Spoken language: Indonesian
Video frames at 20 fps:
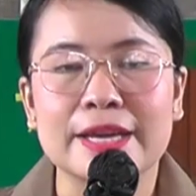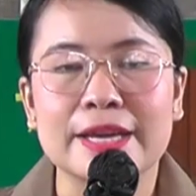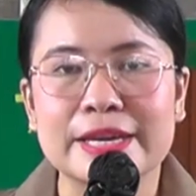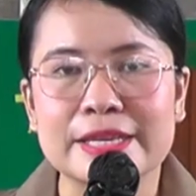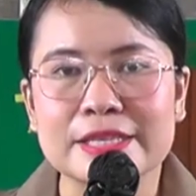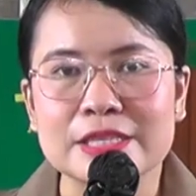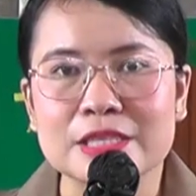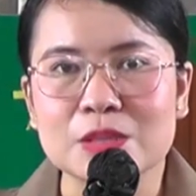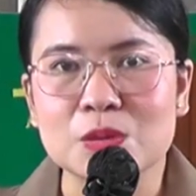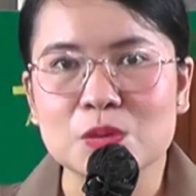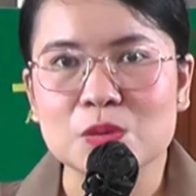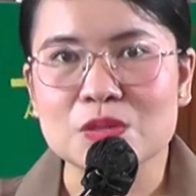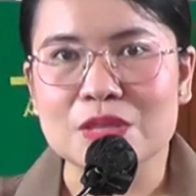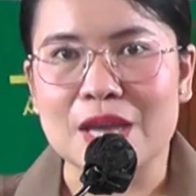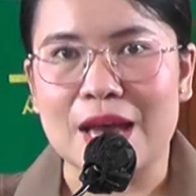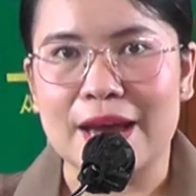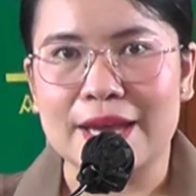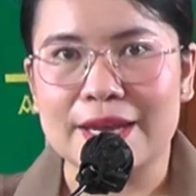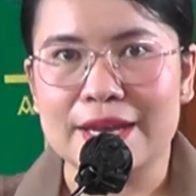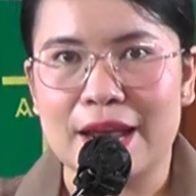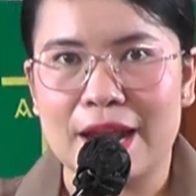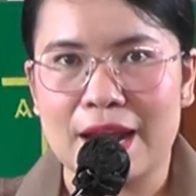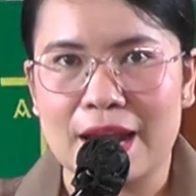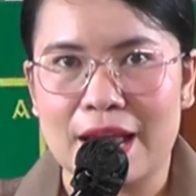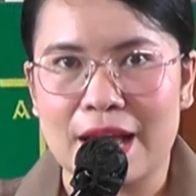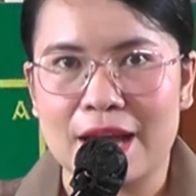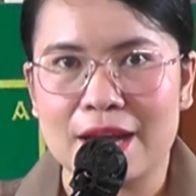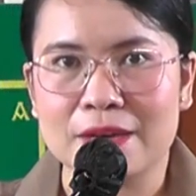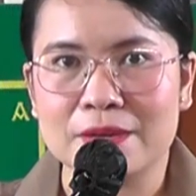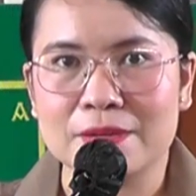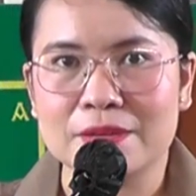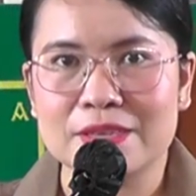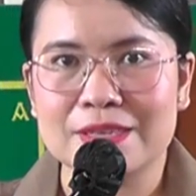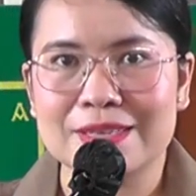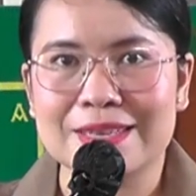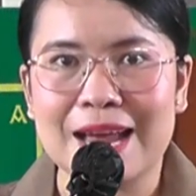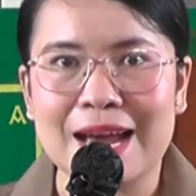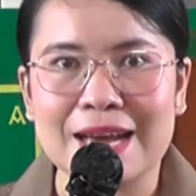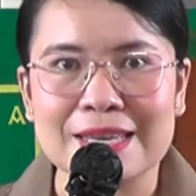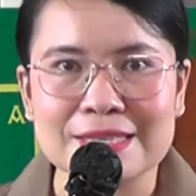Kristus adalah
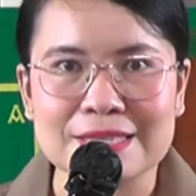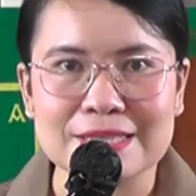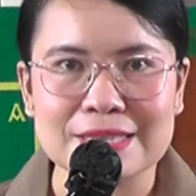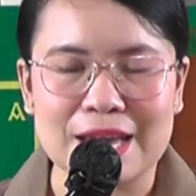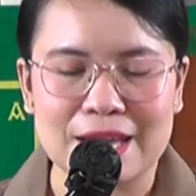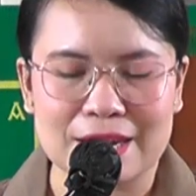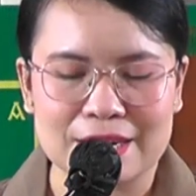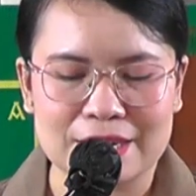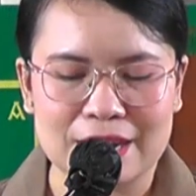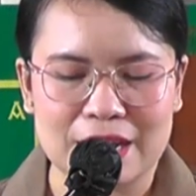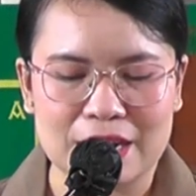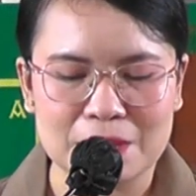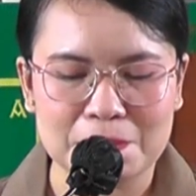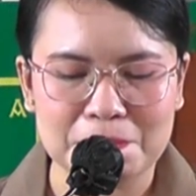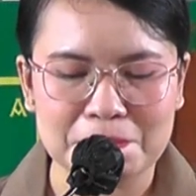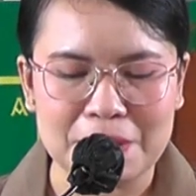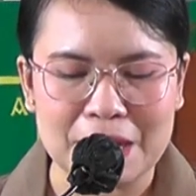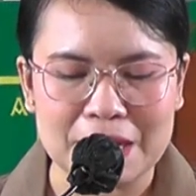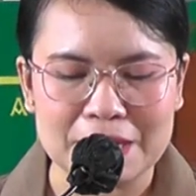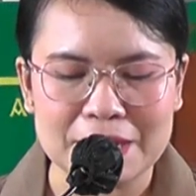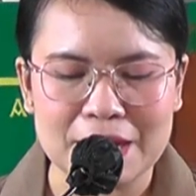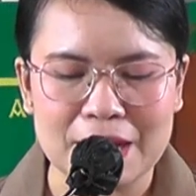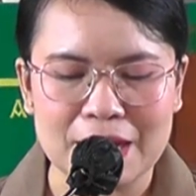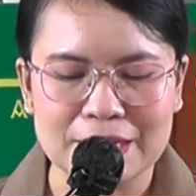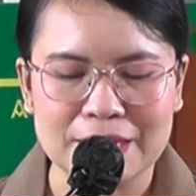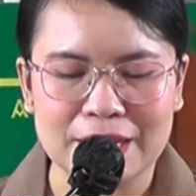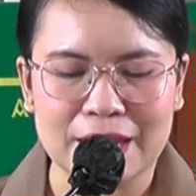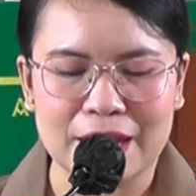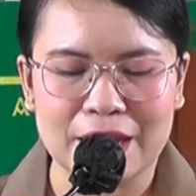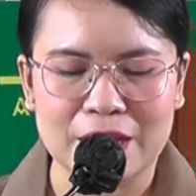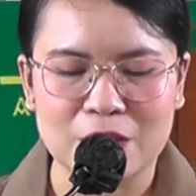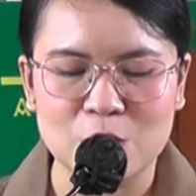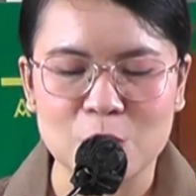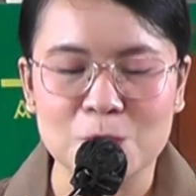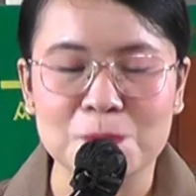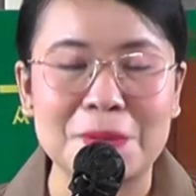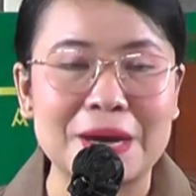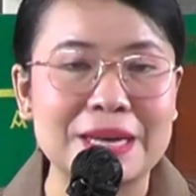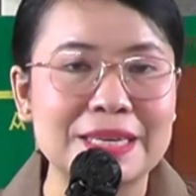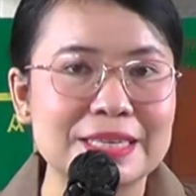dasar daripada
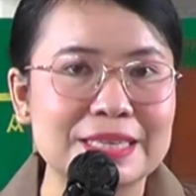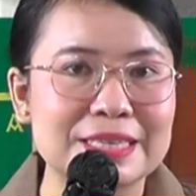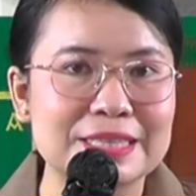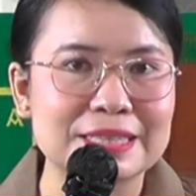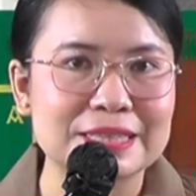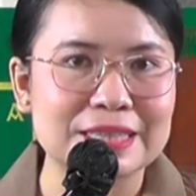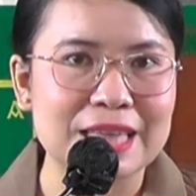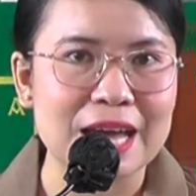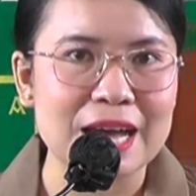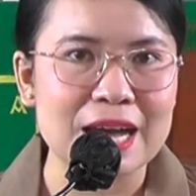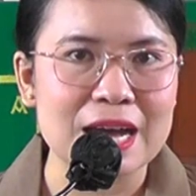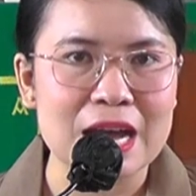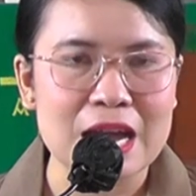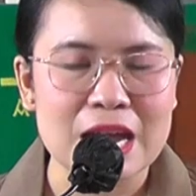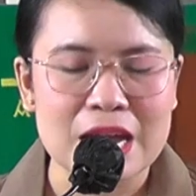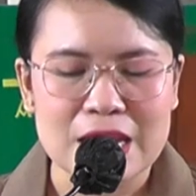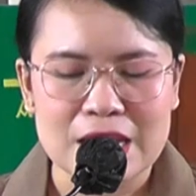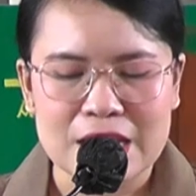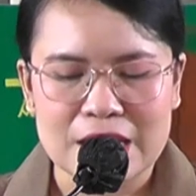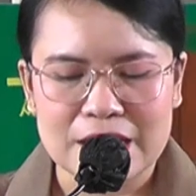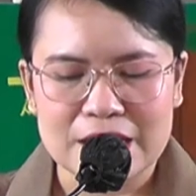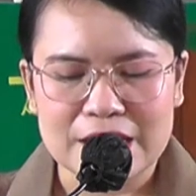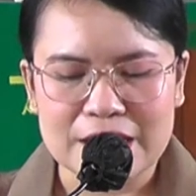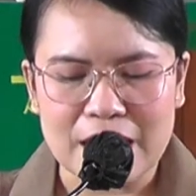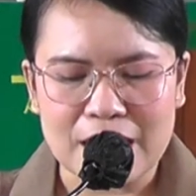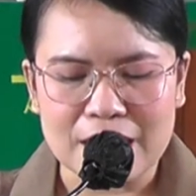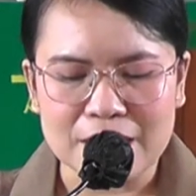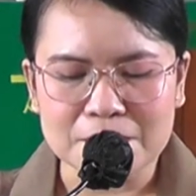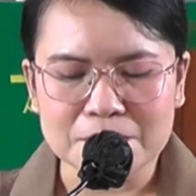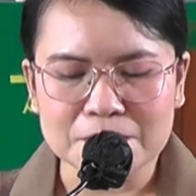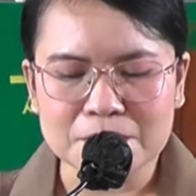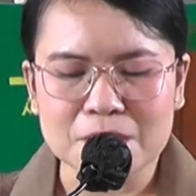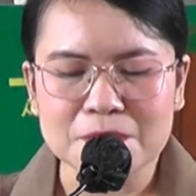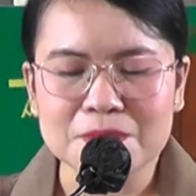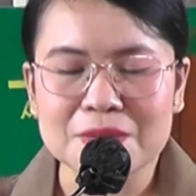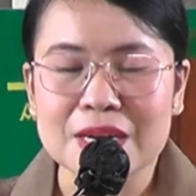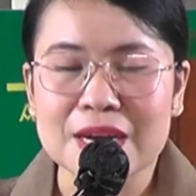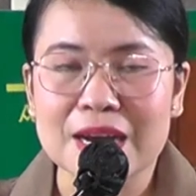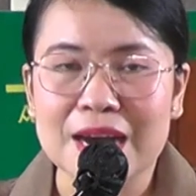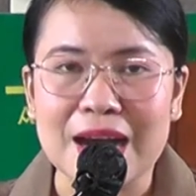kehidupan kita yang
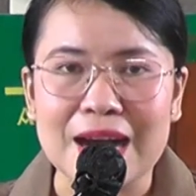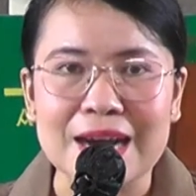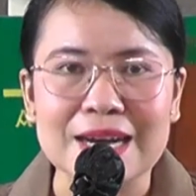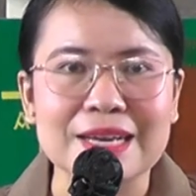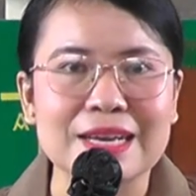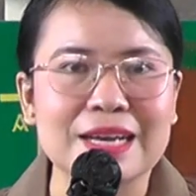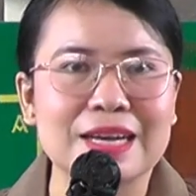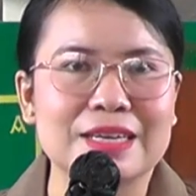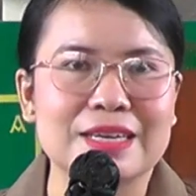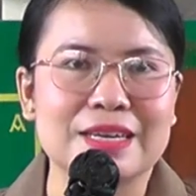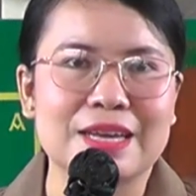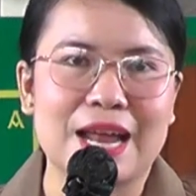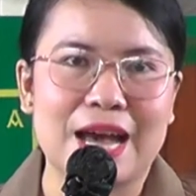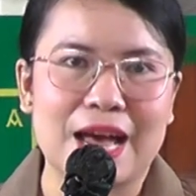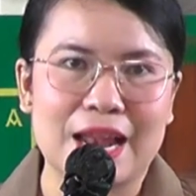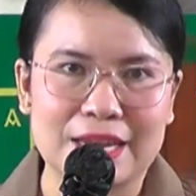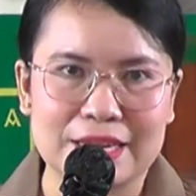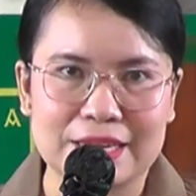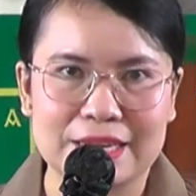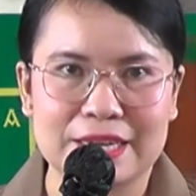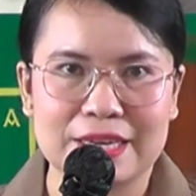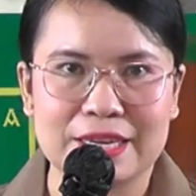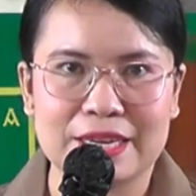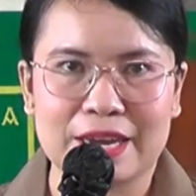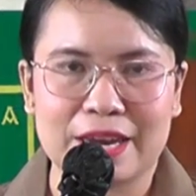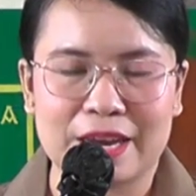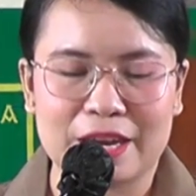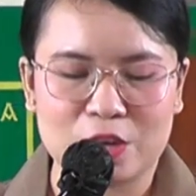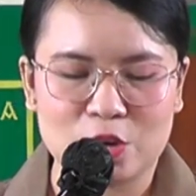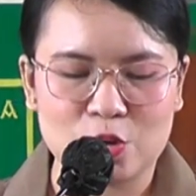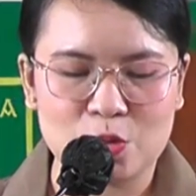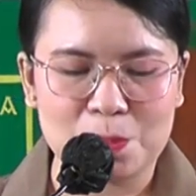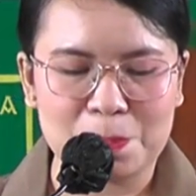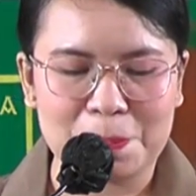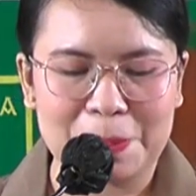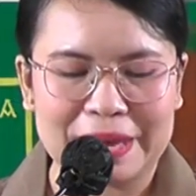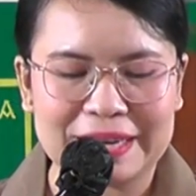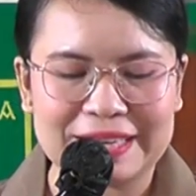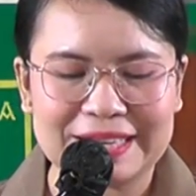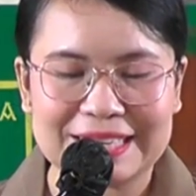memegang kendali
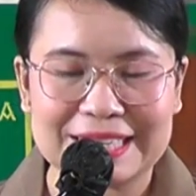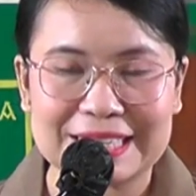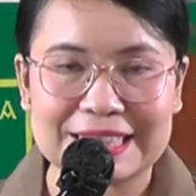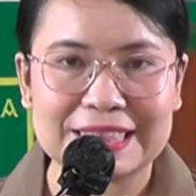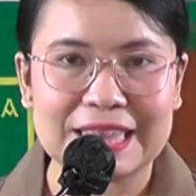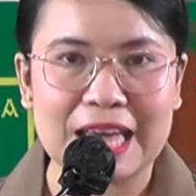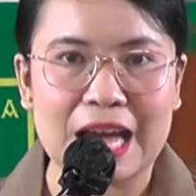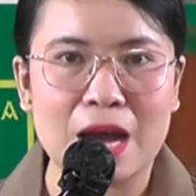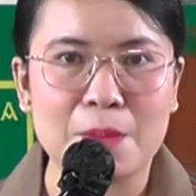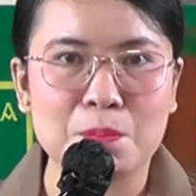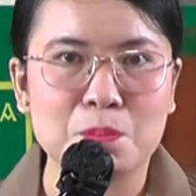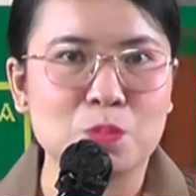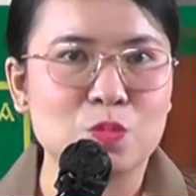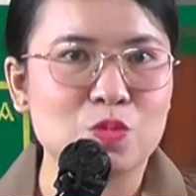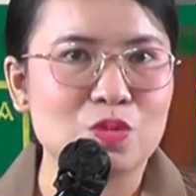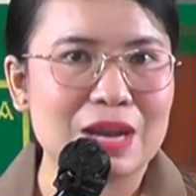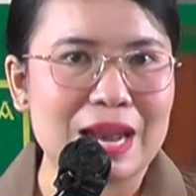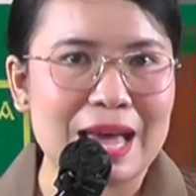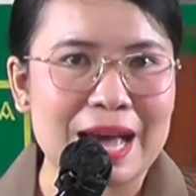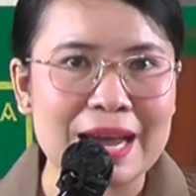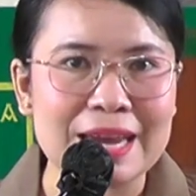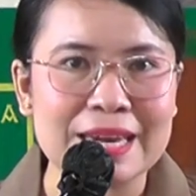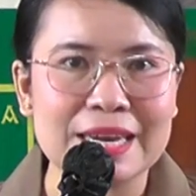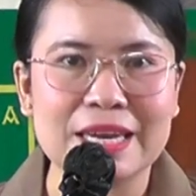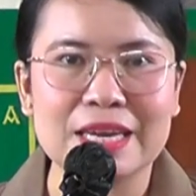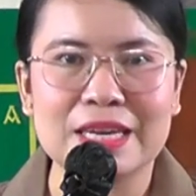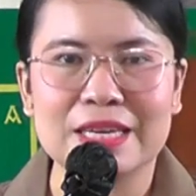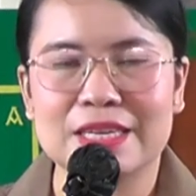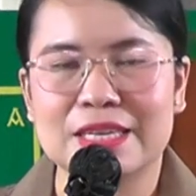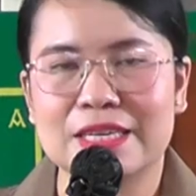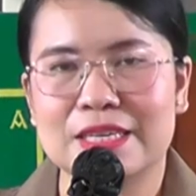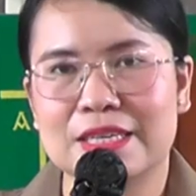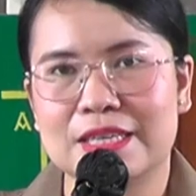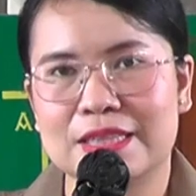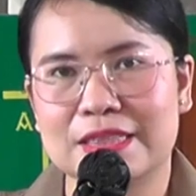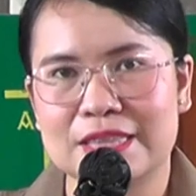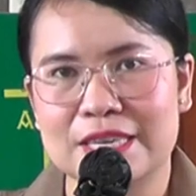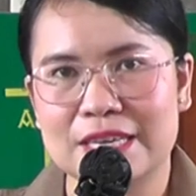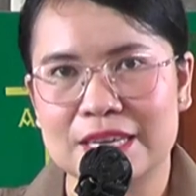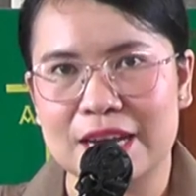kehidupan kita mulai
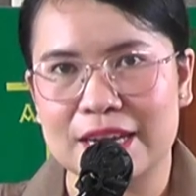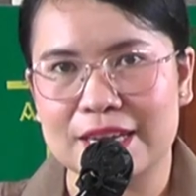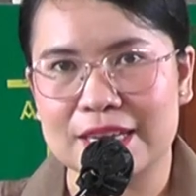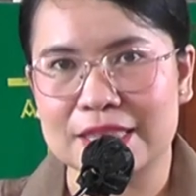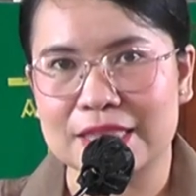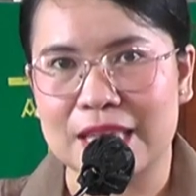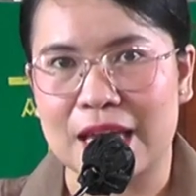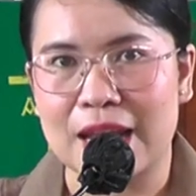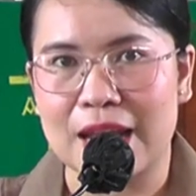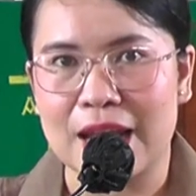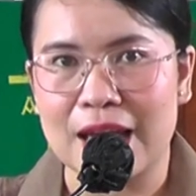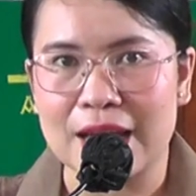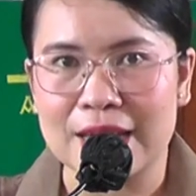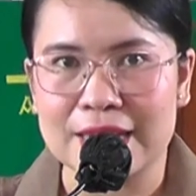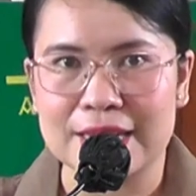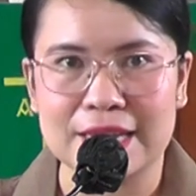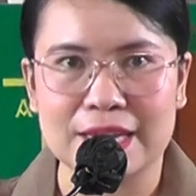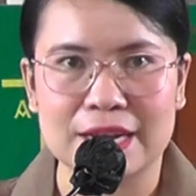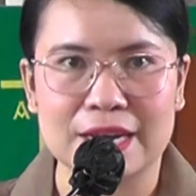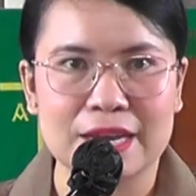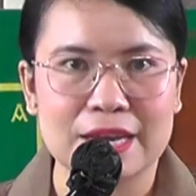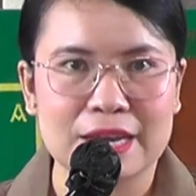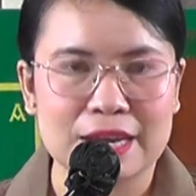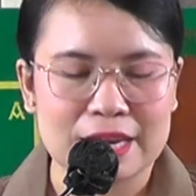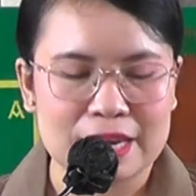ketika kita lahir